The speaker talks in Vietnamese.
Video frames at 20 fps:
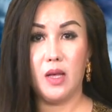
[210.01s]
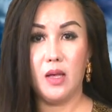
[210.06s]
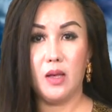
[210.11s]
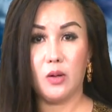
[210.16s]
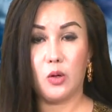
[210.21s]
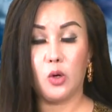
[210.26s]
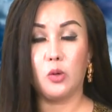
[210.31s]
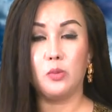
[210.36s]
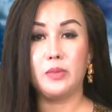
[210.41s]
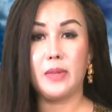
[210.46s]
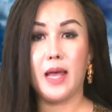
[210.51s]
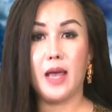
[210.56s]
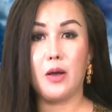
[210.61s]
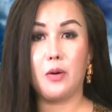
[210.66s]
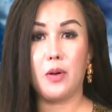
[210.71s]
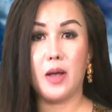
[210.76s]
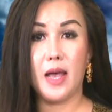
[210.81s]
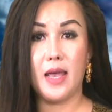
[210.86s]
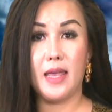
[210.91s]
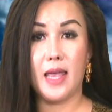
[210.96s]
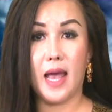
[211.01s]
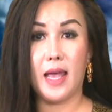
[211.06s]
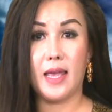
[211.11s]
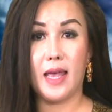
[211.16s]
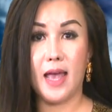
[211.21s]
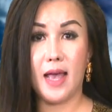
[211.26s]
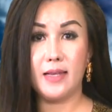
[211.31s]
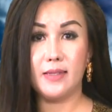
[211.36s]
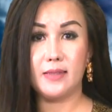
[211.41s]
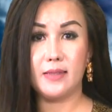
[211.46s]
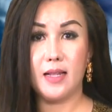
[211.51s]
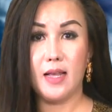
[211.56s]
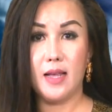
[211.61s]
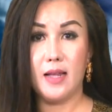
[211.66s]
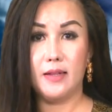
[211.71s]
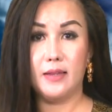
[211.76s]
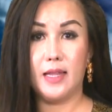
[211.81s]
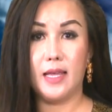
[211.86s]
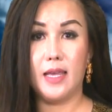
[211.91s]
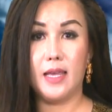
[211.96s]
Cũng theo AIS,
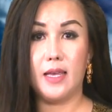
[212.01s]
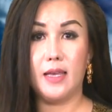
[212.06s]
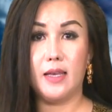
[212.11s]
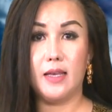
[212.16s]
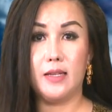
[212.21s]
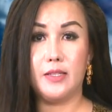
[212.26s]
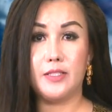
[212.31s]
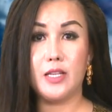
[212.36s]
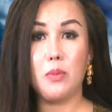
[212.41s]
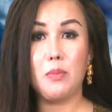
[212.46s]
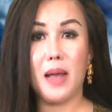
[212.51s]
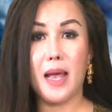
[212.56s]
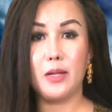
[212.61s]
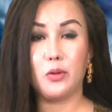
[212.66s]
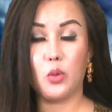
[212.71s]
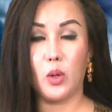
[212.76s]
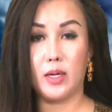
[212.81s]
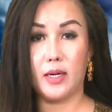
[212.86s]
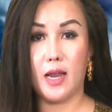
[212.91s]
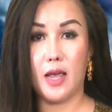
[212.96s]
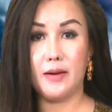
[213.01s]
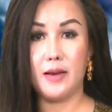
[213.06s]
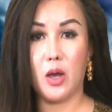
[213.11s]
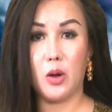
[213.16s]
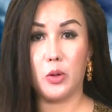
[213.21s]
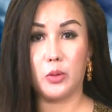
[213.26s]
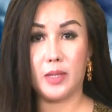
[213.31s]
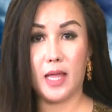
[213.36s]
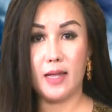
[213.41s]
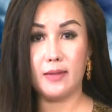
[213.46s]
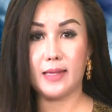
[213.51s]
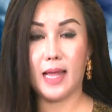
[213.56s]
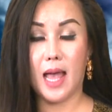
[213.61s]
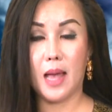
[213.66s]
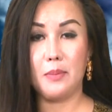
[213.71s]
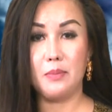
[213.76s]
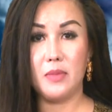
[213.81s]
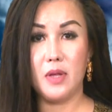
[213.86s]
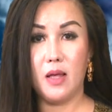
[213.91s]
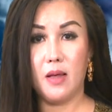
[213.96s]
thì trong hai tuần lễ đầu tháng
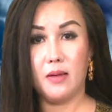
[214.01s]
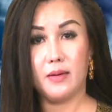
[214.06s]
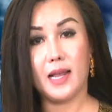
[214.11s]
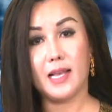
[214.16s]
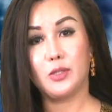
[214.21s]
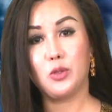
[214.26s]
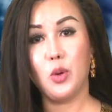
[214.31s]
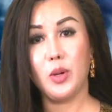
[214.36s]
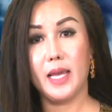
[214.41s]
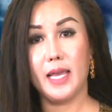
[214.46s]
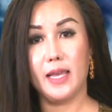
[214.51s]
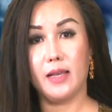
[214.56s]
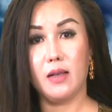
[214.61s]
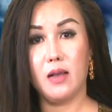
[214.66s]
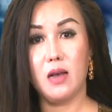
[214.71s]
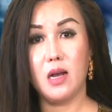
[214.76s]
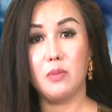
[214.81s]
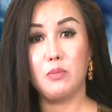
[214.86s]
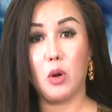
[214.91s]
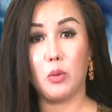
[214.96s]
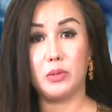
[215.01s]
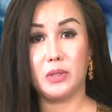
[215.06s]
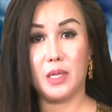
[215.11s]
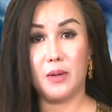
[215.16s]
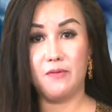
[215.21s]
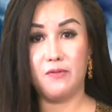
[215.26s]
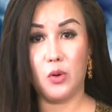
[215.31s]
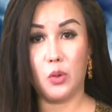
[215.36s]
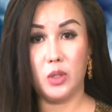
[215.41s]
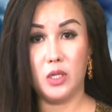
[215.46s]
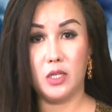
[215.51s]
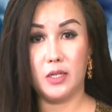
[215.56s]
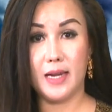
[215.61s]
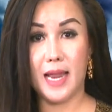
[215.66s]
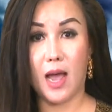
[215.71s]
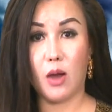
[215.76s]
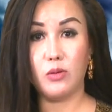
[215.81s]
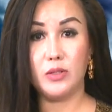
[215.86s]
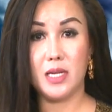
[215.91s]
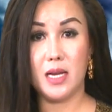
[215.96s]
8 đã xuất hiện hơn 100 vụ lừa
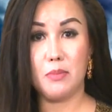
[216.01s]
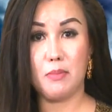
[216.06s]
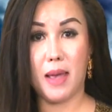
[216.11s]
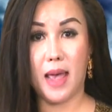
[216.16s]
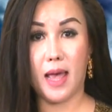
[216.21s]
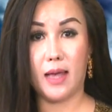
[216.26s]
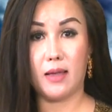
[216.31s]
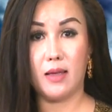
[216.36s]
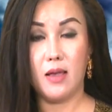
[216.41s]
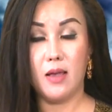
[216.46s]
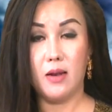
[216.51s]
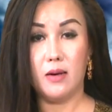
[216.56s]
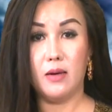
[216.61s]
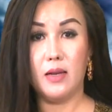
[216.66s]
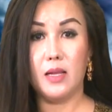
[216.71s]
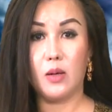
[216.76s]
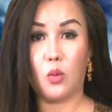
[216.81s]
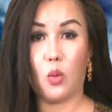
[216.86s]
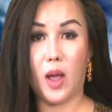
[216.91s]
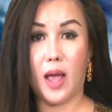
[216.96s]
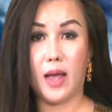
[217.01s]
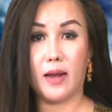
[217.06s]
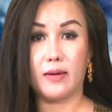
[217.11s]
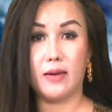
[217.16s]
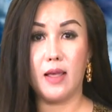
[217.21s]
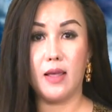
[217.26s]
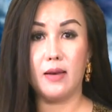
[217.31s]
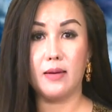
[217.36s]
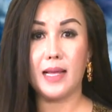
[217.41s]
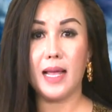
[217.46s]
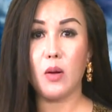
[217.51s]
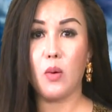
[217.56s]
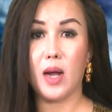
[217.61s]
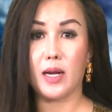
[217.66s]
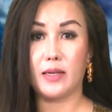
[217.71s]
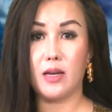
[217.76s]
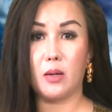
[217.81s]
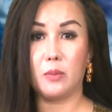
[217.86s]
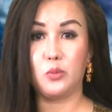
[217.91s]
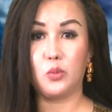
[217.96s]
đảo trên mạng liên quan đến các
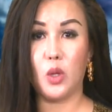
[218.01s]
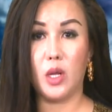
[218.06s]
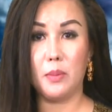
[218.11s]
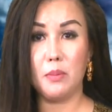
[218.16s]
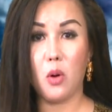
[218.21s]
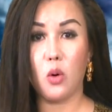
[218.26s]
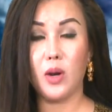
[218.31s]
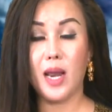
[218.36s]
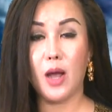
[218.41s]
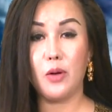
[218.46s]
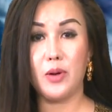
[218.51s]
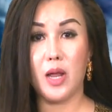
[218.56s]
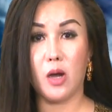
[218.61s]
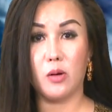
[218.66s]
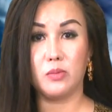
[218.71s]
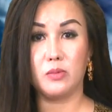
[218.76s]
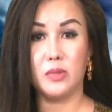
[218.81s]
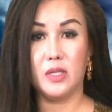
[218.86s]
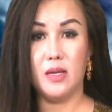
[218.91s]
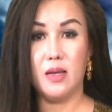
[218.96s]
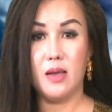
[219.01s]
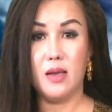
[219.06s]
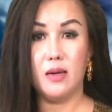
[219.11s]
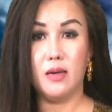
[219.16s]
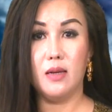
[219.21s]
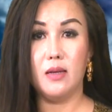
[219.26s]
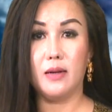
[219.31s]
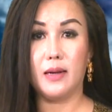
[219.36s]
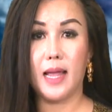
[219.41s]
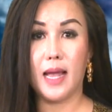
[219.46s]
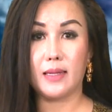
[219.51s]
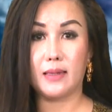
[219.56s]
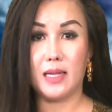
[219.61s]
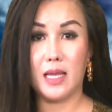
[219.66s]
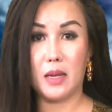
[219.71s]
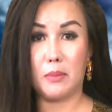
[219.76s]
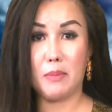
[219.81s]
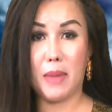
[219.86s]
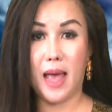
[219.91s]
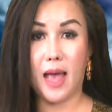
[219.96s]
hoạt động tuyển mộ lao động, lường gạt
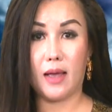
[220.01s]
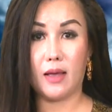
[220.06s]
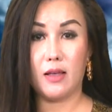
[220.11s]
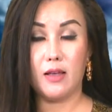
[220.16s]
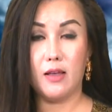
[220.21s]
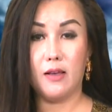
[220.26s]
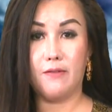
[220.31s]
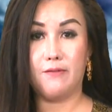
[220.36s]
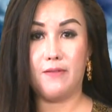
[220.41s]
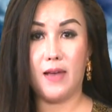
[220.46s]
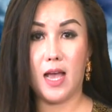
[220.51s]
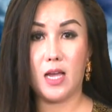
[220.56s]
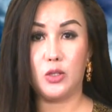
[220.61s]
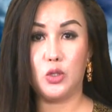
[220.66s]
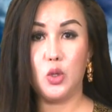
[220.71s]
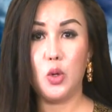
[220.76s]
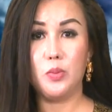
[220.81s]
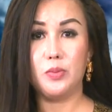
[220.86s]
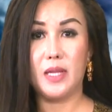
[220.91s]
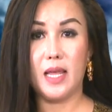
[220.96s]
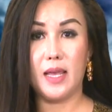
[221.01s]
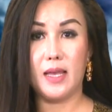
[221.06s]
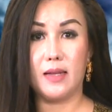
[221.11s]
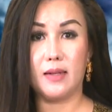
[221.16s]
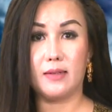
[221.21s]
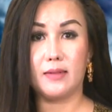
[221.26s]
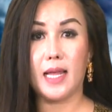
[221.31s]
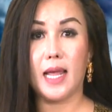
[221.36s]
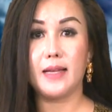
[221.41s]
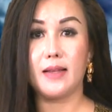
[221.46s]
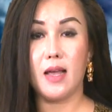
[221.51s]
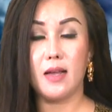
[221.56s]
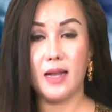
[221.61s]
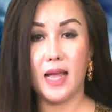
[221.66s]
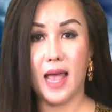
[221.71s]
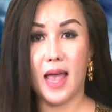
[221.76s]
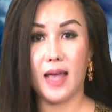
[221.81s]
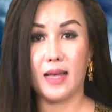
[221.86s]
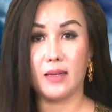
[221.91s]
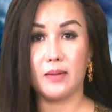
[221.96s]
tiền bạc và rút tiền tại ngân
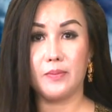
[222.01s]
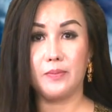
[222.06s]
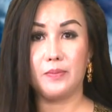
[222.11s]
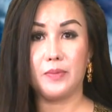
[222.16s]
hàng.